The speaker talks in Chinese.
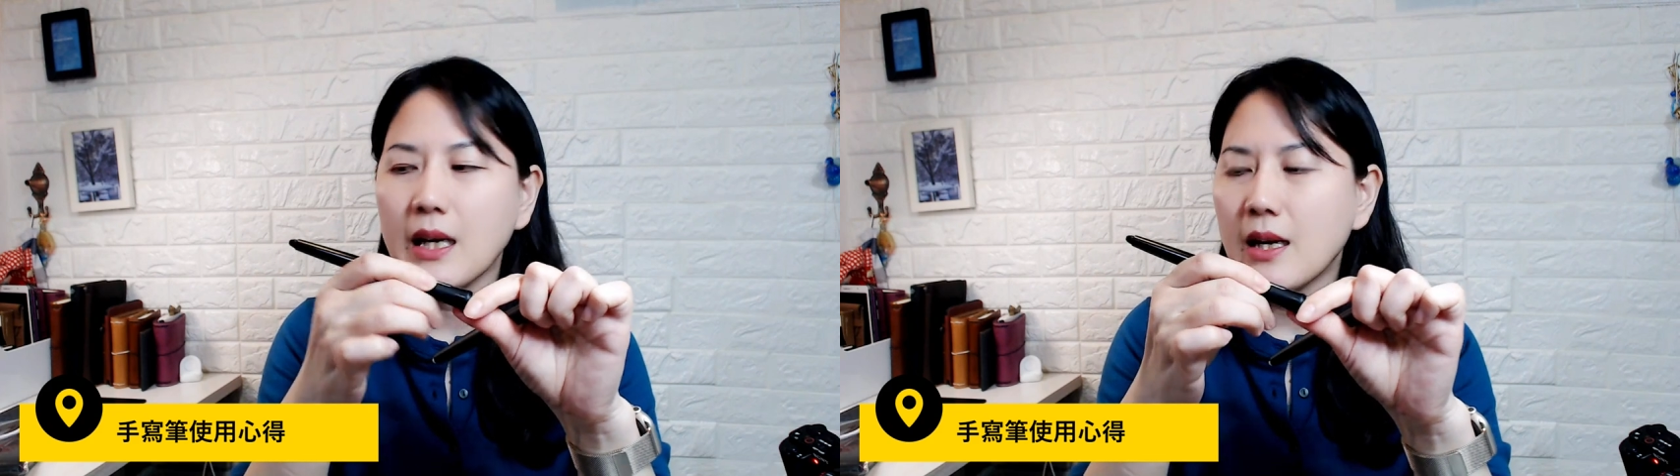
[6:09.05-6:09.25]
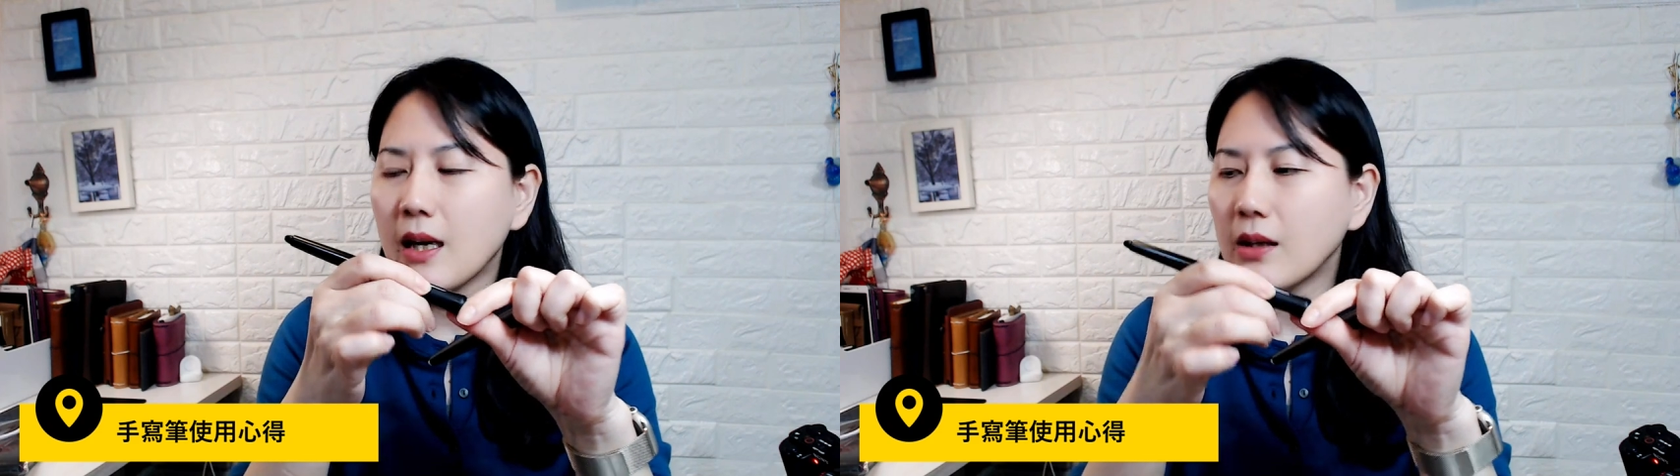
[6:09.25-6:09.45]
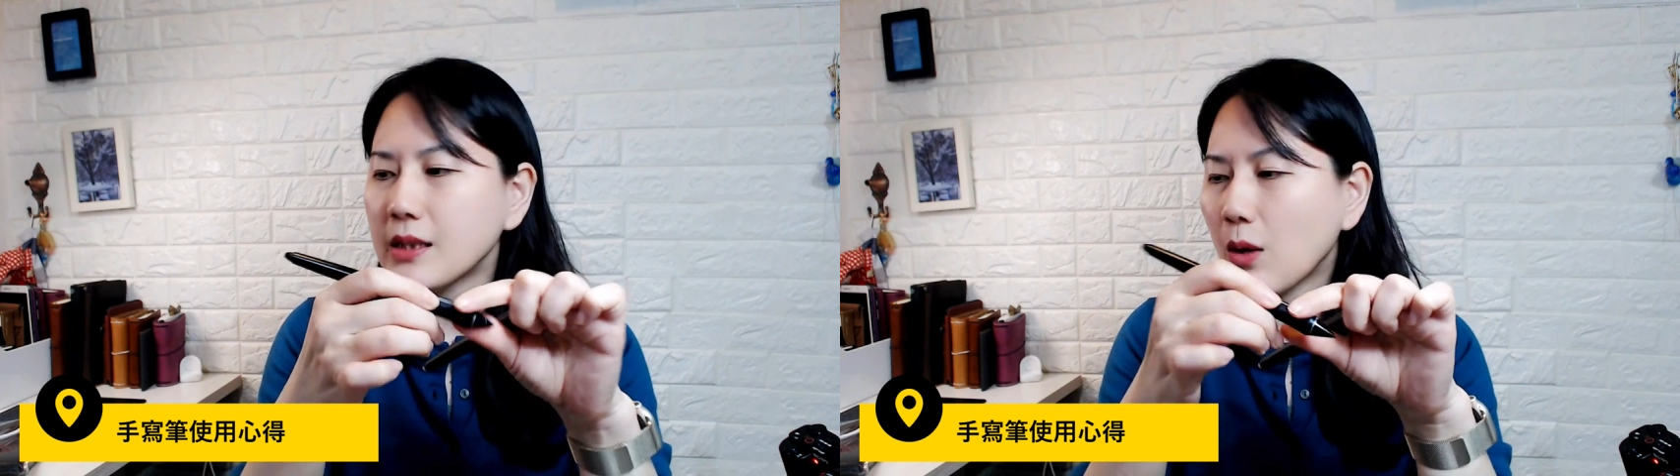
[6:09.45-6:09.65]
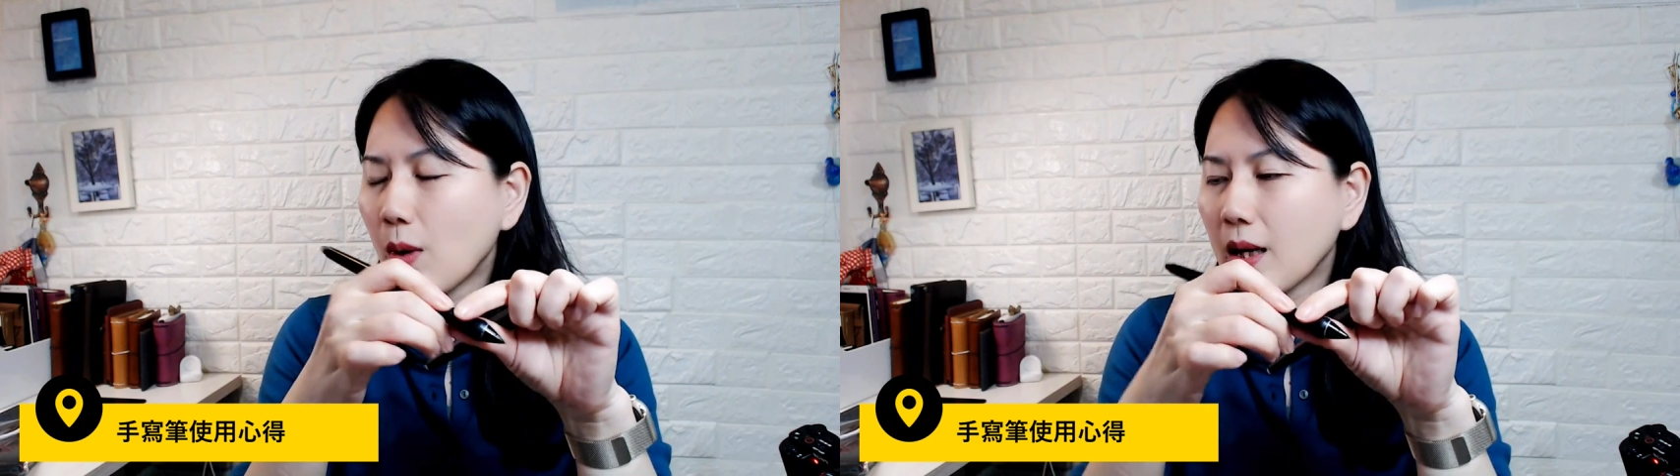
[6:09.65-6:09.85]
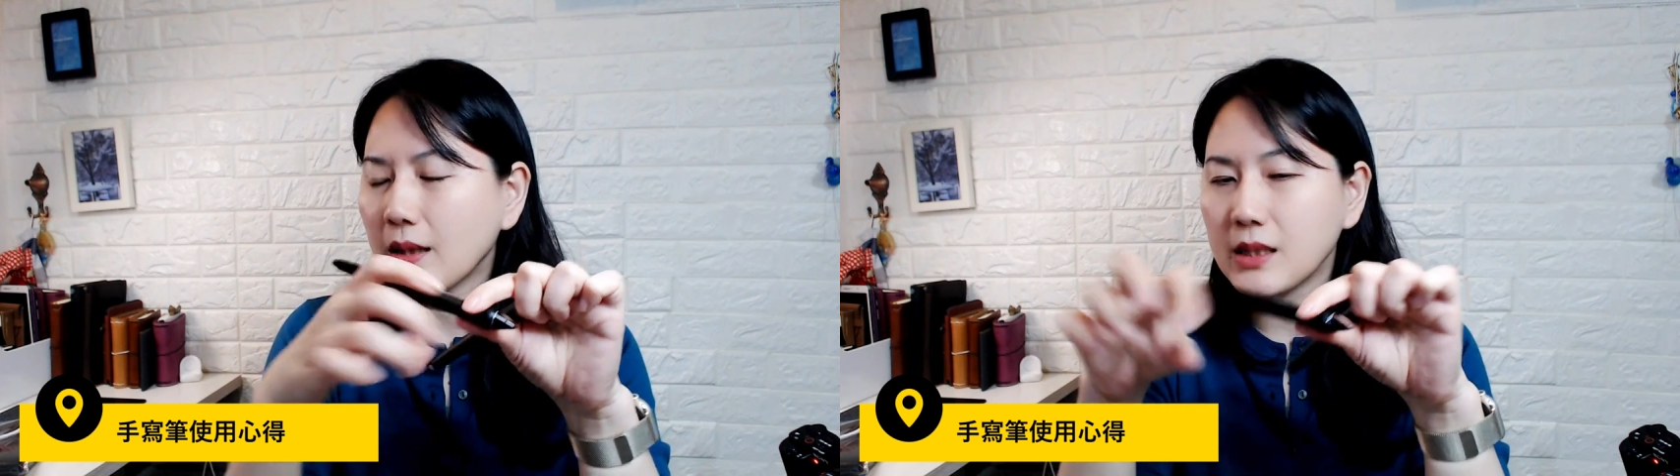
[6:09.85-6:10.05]
然后像
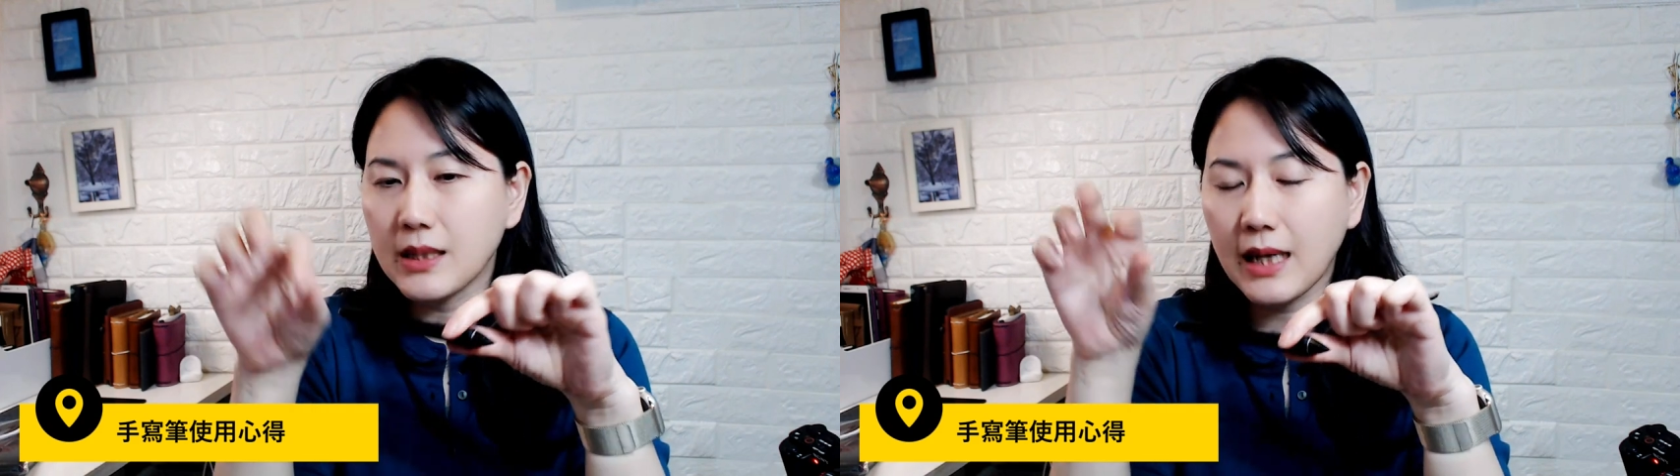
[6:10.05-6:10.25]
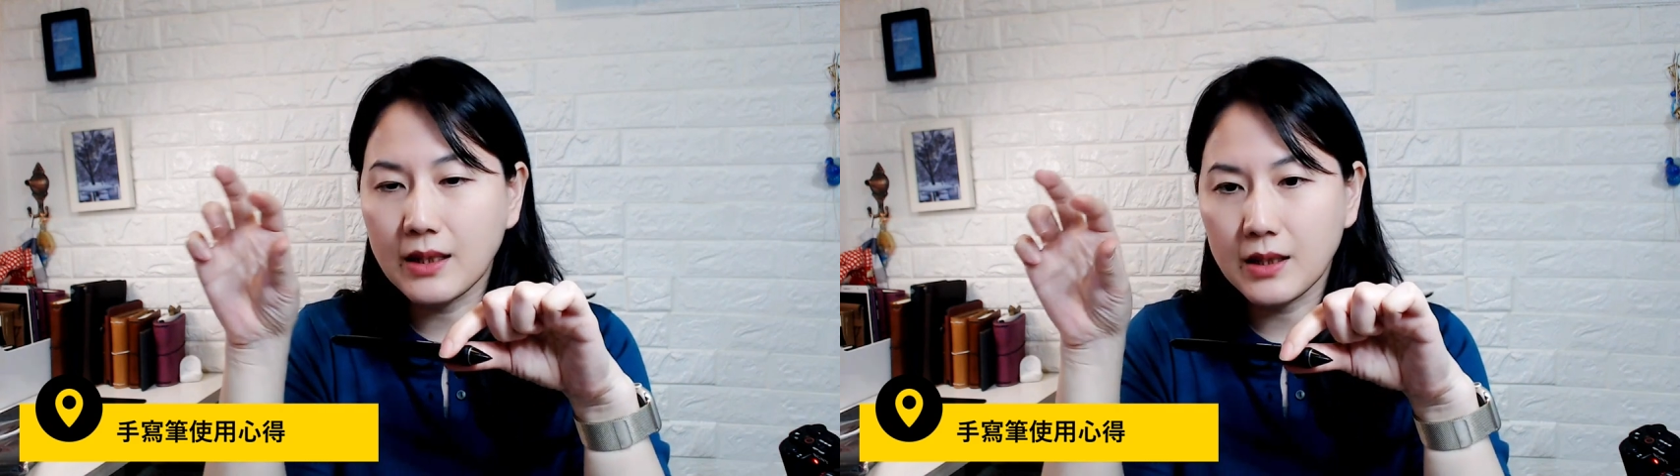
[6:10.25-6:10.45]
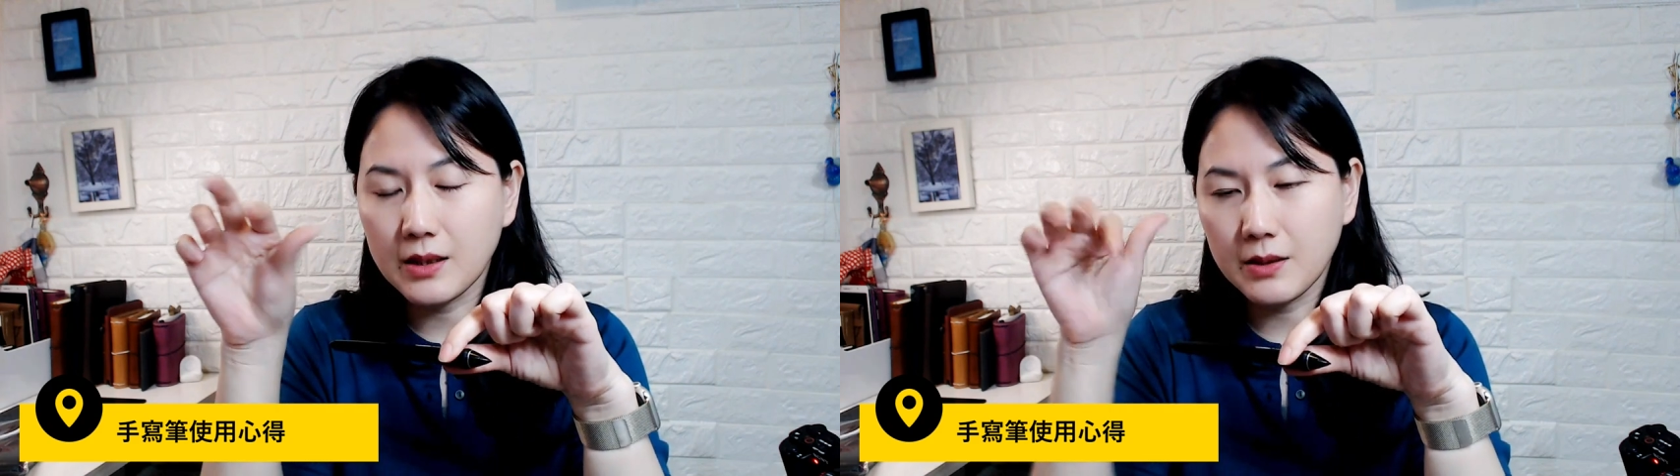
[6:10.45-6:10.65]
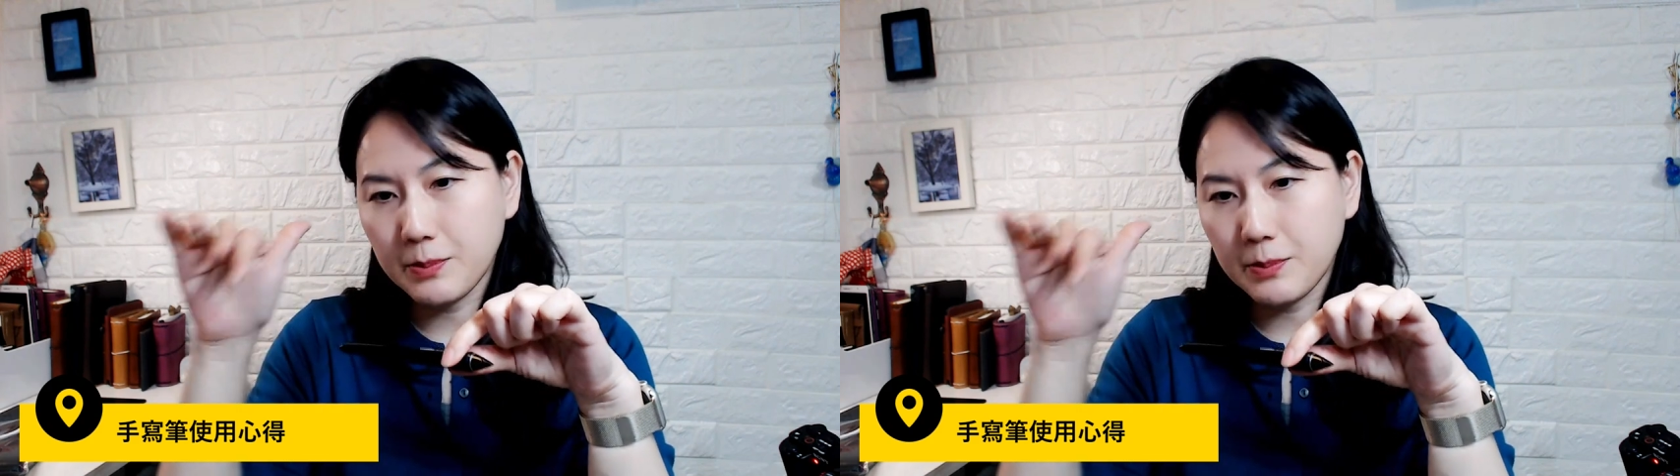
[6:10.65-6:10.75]
万抗其他的